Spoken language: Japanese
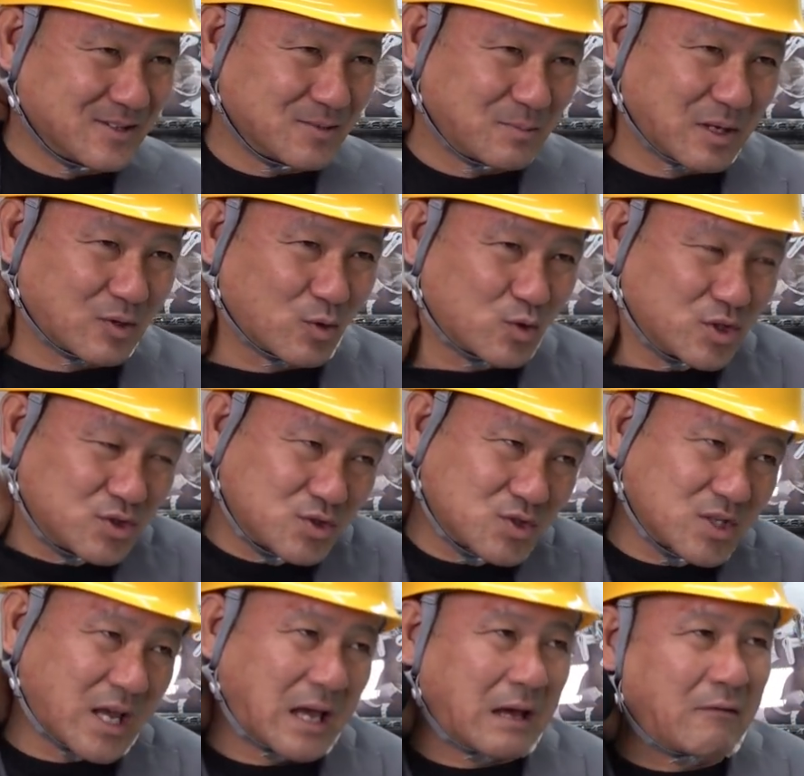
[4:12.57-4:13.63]
まあ独立時
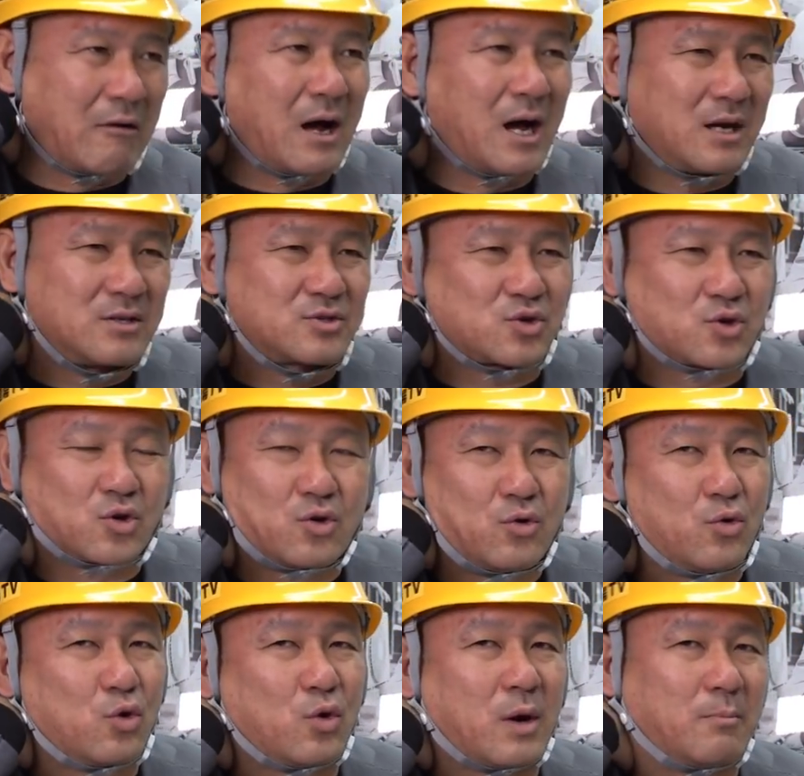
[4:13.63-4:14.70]
代は、その、
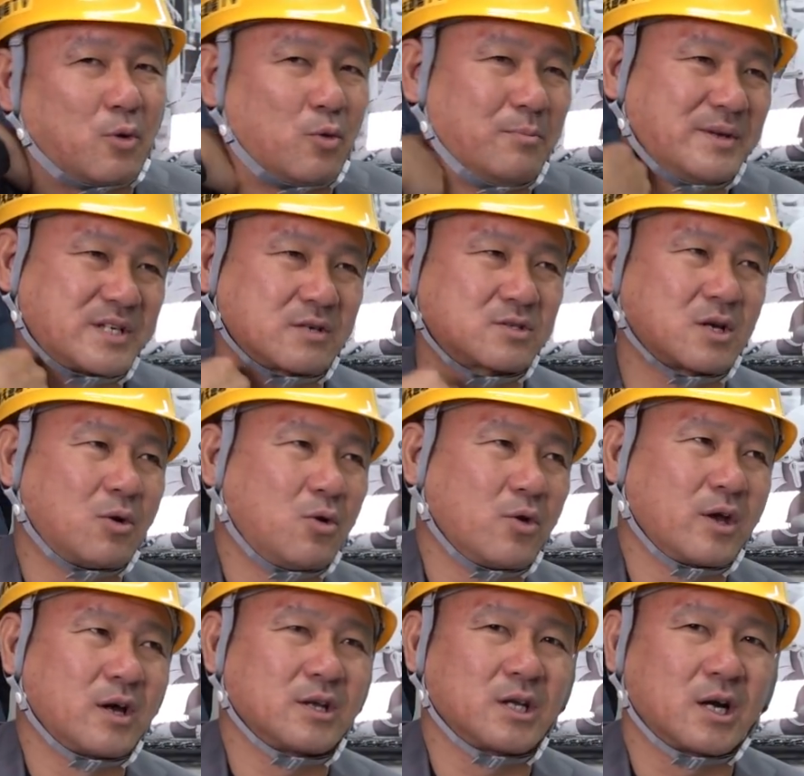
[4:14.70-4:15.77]
俺はもうめちゃくちゃ応
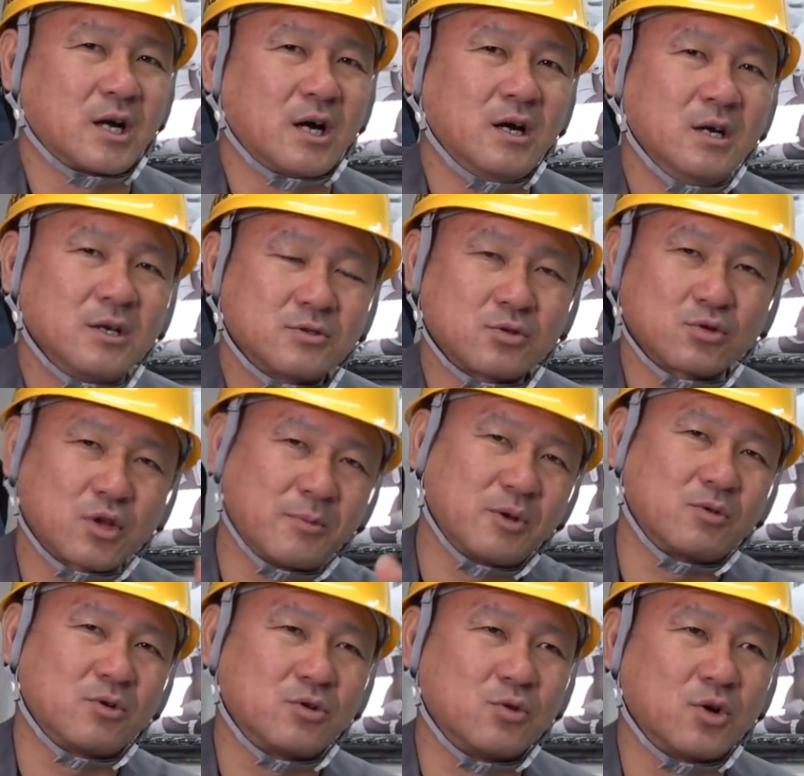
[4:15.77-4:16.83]
援派だから、そのため
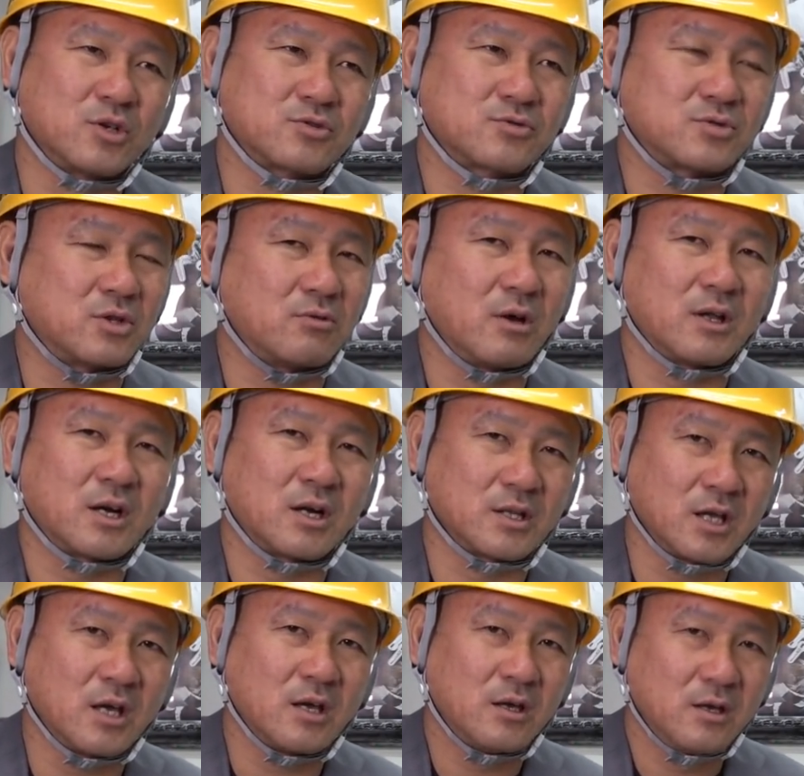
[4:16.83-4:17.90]
にこれ動画作ってるぐらいだから
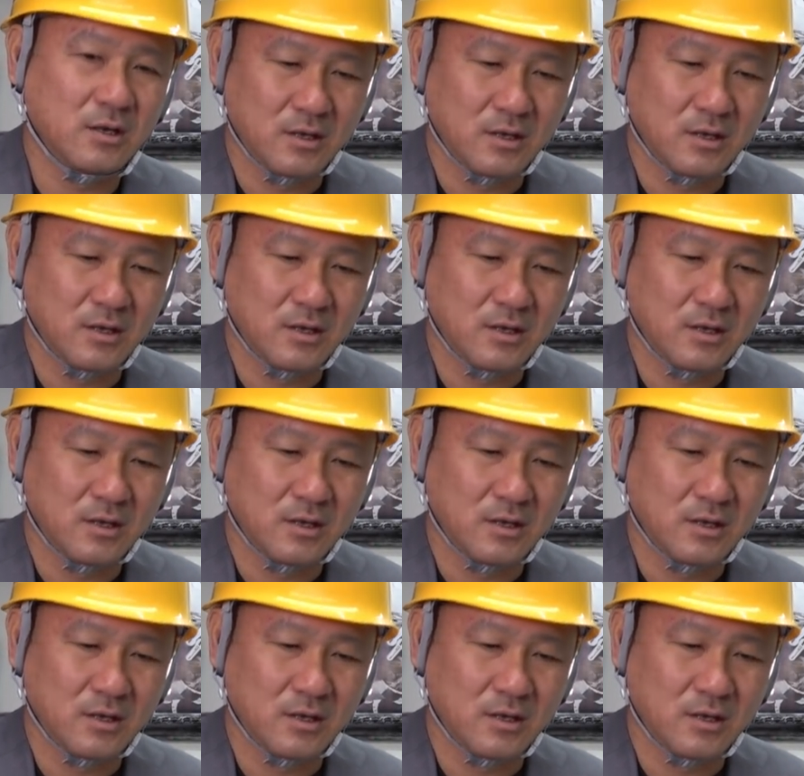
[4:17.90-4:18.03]
ね。